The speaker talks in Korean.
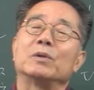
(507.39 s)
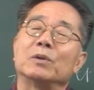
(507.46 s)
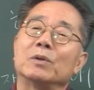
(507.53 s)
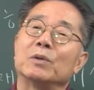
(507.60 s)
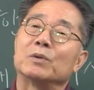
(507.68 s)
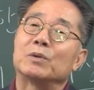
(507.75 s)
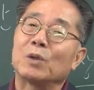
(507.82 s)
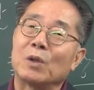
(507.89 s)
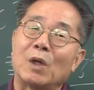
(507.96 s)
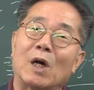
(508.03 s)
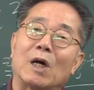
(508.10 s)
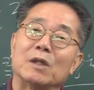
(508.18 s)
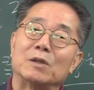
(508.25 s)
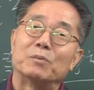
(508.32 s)
그
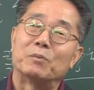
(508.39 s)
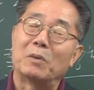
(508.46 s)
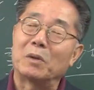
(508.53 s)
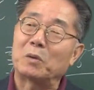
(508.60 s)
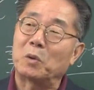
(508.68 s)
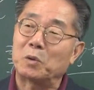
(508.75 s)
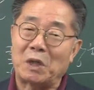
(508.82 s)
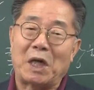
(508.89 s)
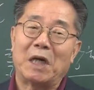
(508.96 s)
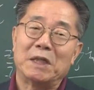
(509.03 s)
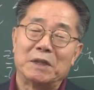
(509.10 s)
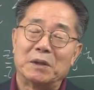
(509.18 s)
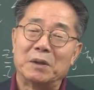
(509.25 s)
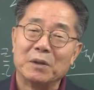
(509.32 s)
철학하는 뭐
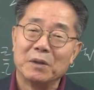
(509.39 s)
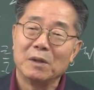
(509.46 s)
고상한